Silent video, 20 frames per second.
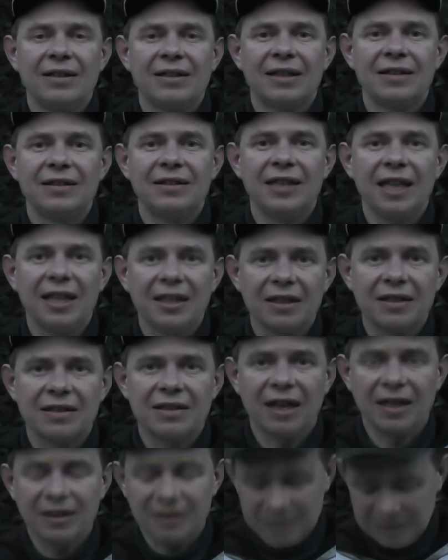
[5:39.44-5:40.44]
dass
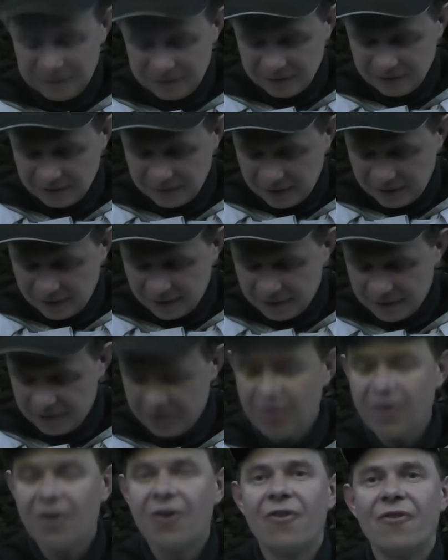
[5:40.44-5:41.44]
jederzeit dieser Sender
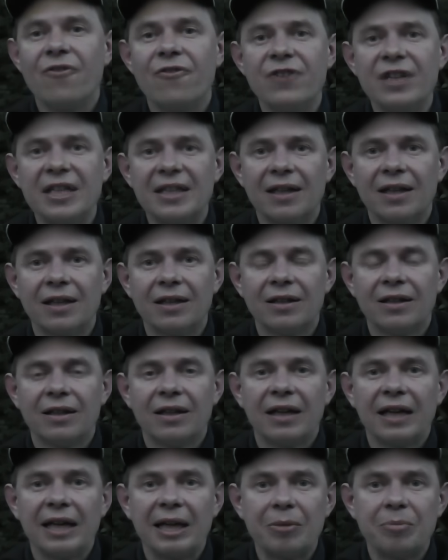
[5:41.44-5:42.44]
wieder
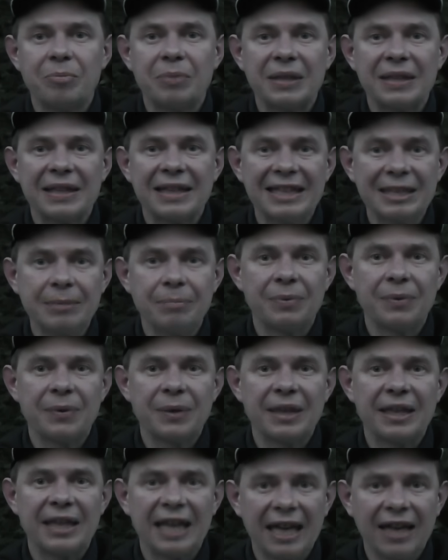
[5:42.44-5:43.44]
in Betrieb
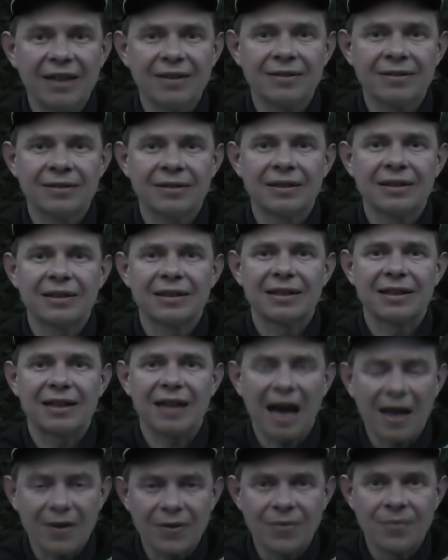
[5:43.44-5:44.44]
gehen
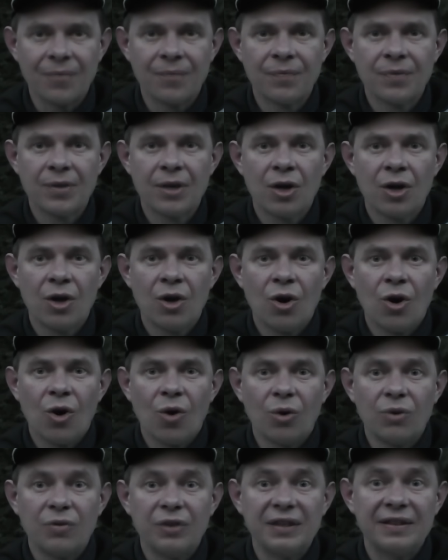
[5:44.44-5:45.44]
kann.
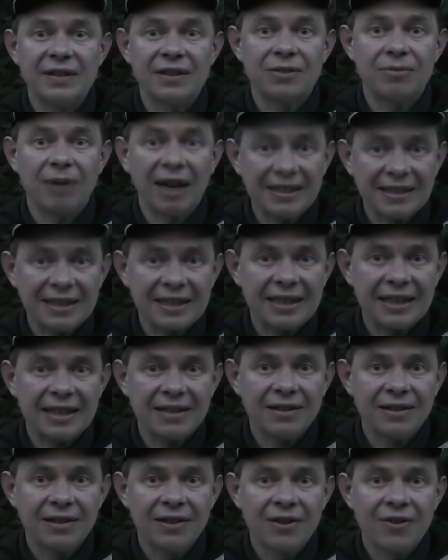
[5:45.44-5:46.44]
Und wie es jetzt
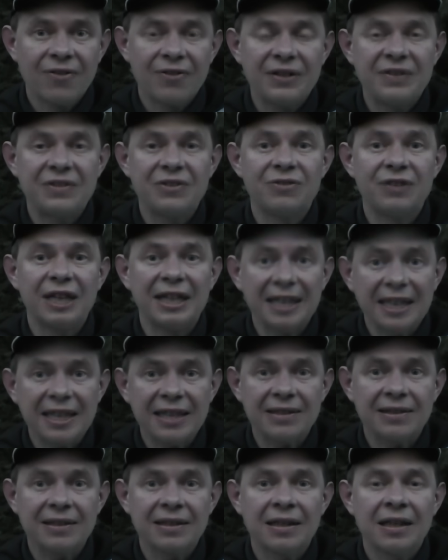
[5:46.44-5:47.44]
weitergeht, wissen wir
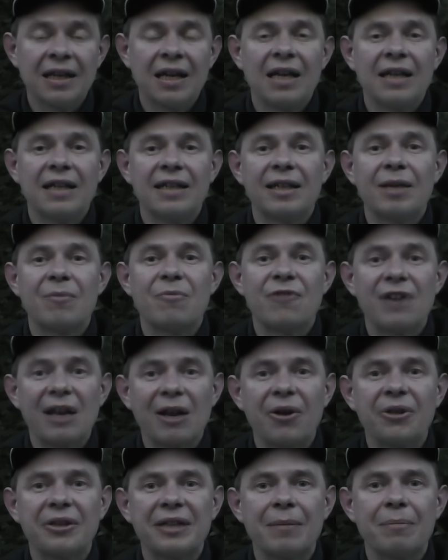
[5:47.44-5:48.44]
nicht. Ich empfehle
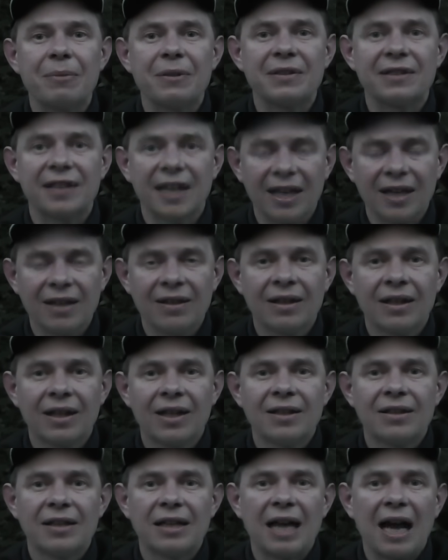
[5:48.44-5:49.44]
euch aber sehr,
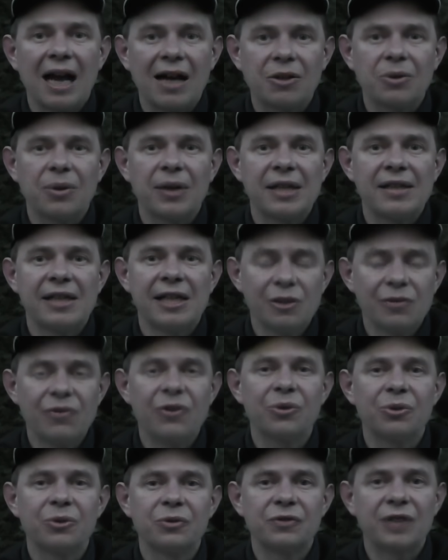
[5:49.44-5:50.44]
den aktuellen
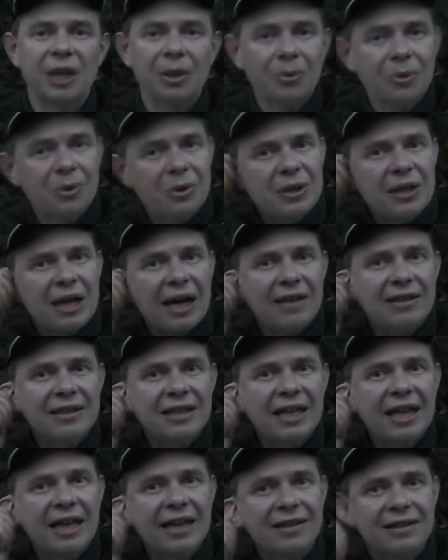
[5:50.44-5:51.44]
Hilferuf, der unten
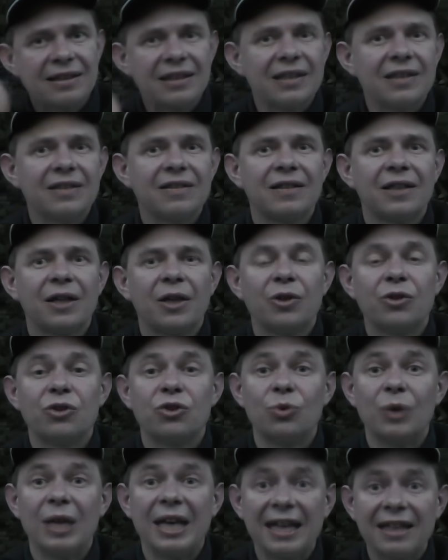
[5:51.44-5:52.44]
angehängt ist,
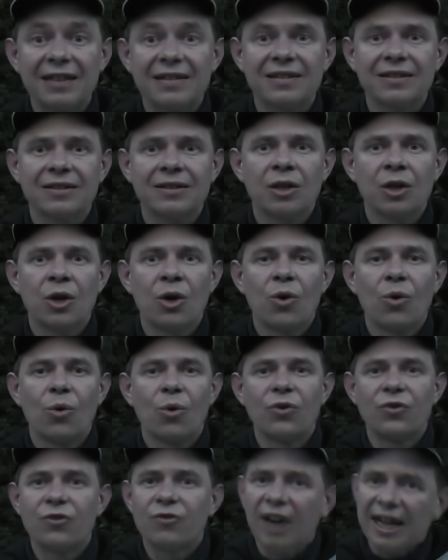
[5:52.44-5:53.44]
zu lesen
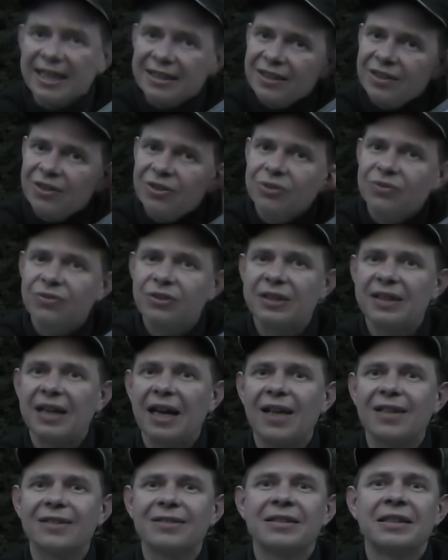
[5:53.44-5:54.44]
und weiter zu
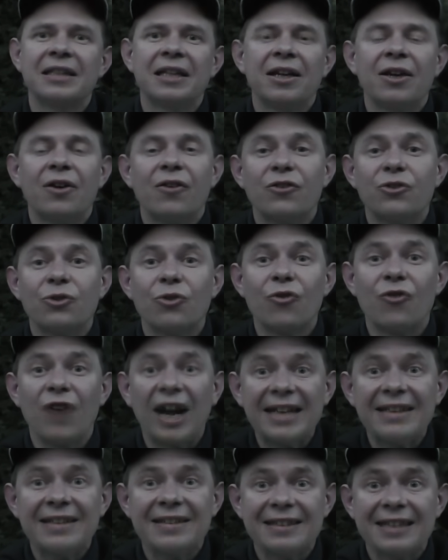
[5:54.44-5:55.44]
verteilen,
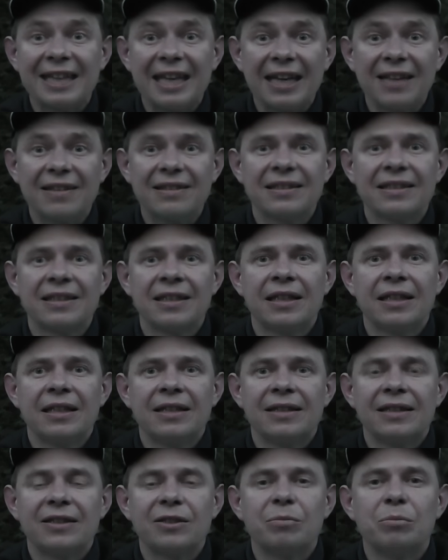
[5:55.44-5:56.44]
soweit es geht.
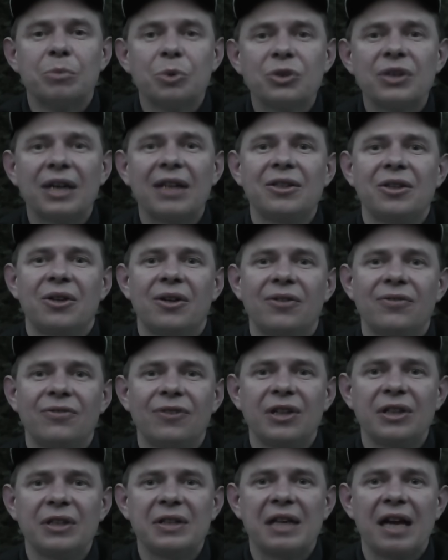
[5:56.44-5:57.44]
Das muss an die
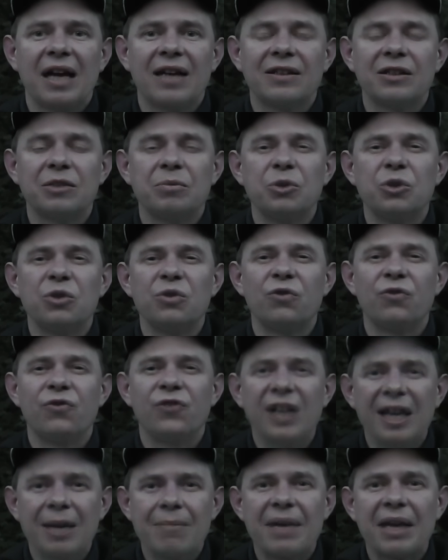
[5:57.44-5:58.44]
Öffentlichkeit. Es müssen
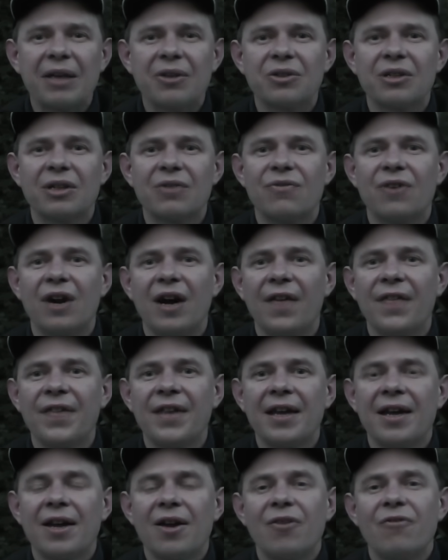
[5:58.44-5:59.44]
viele Menschen erfahren,
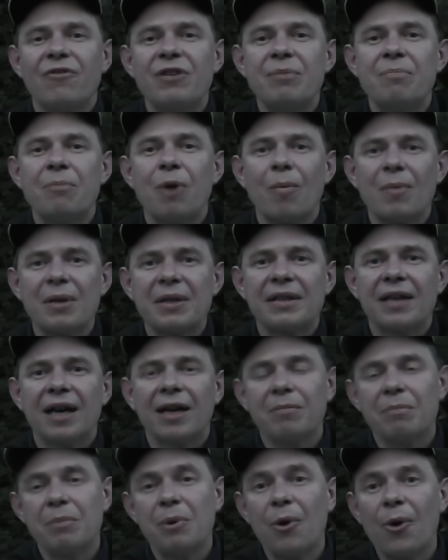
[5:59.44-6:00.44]
wie
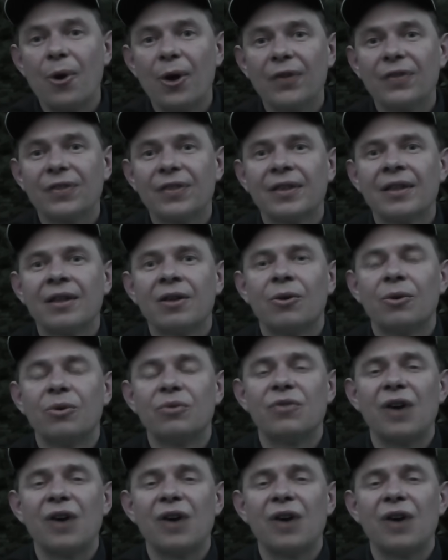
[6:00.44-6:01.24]
momentan Behörden und